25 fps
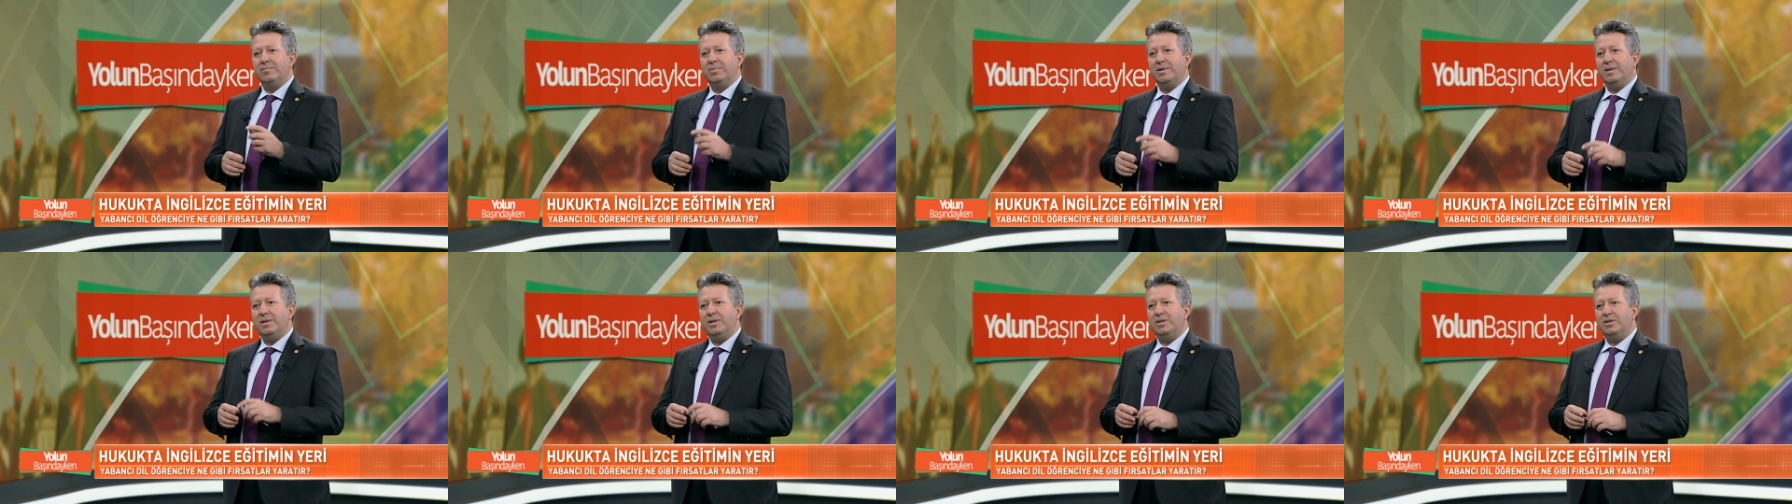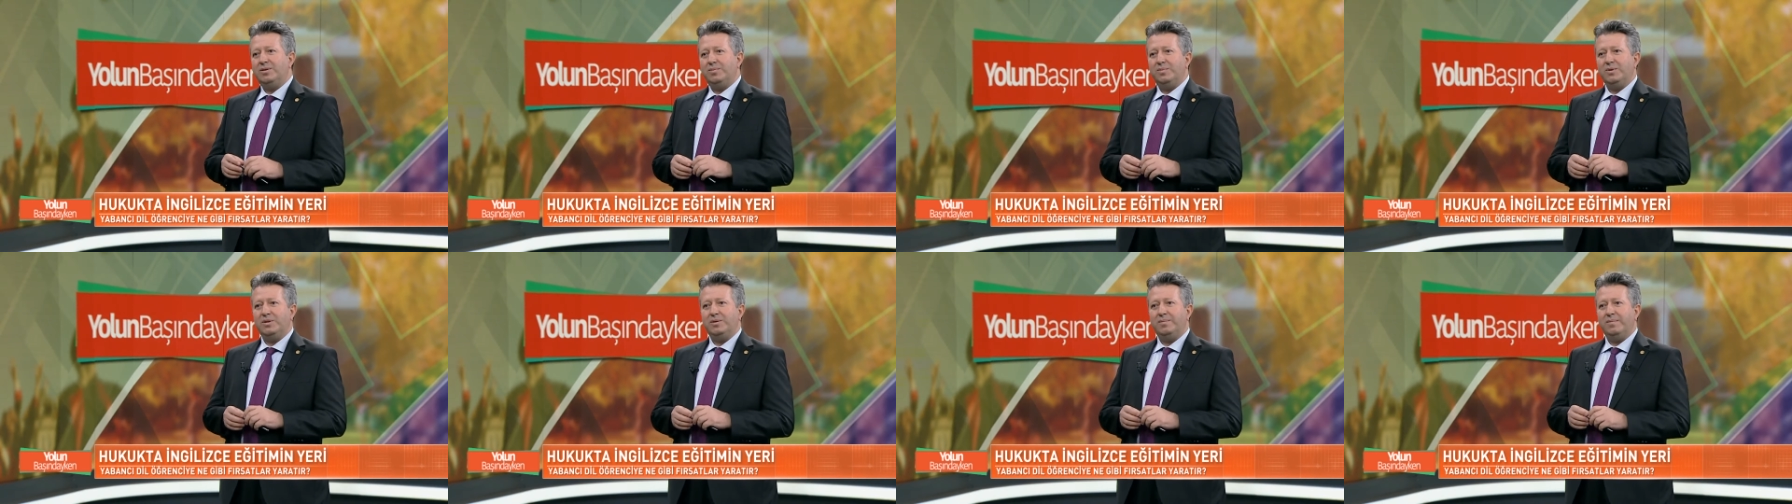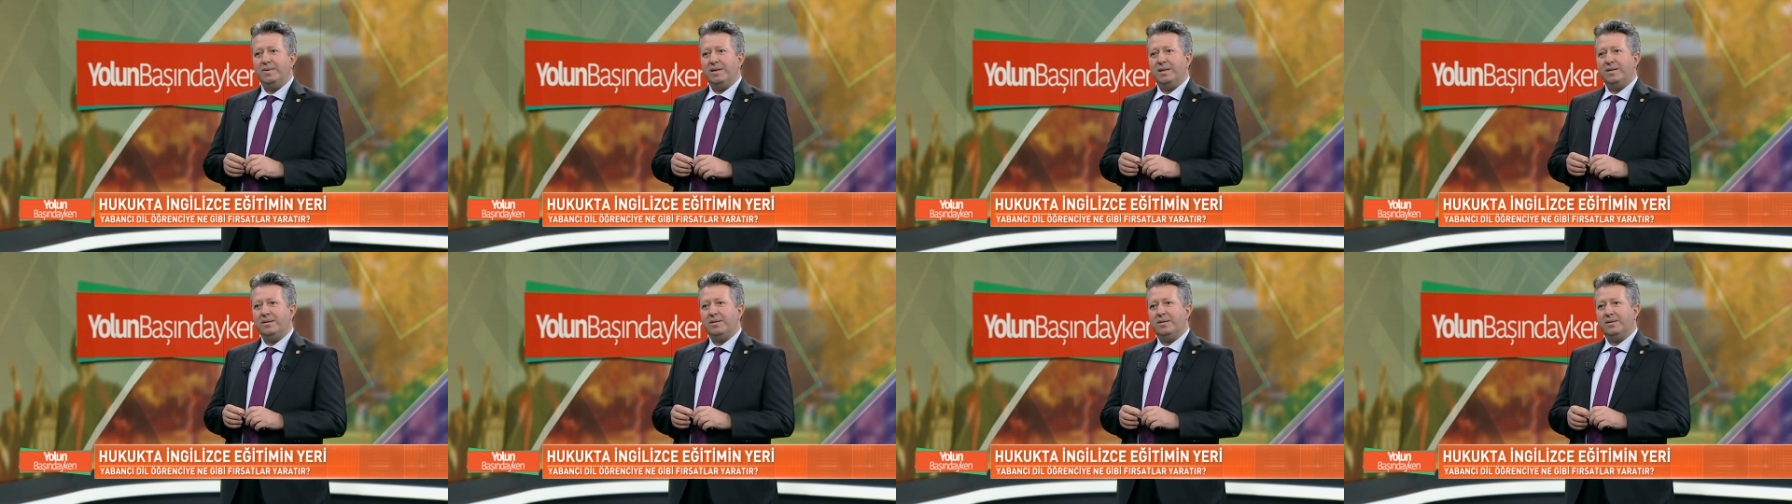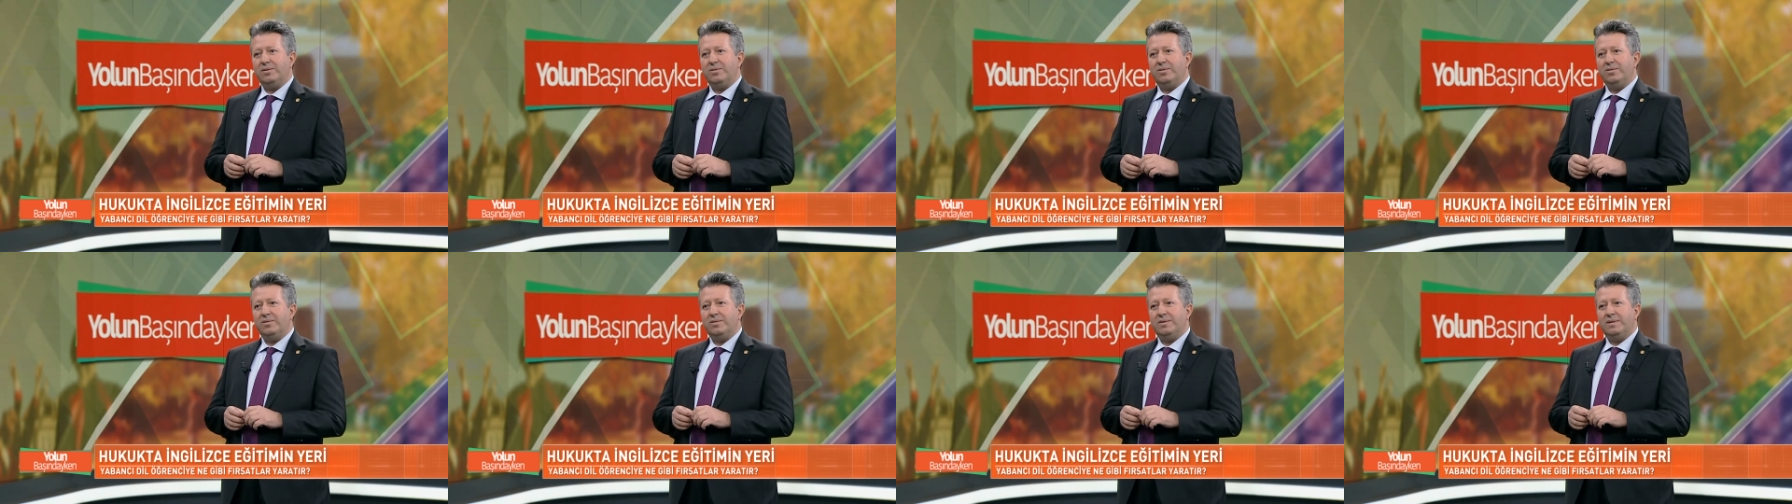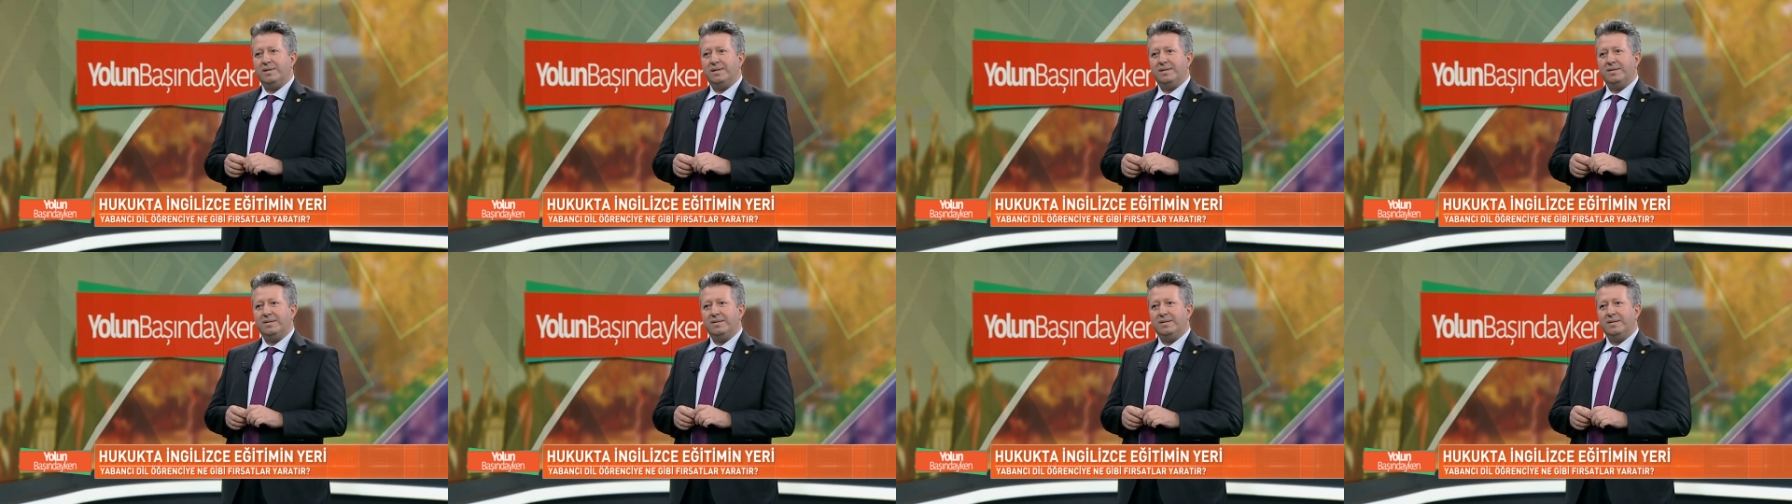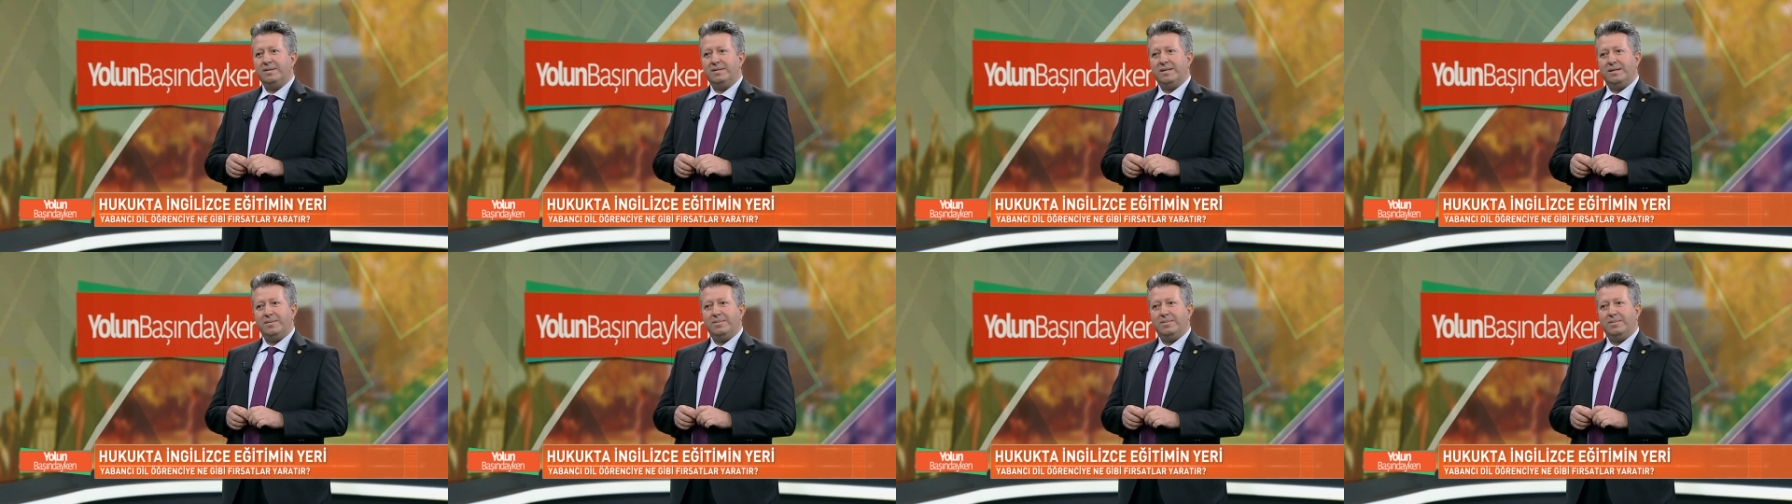Birleşmiş Milletler Uluslararası Ceza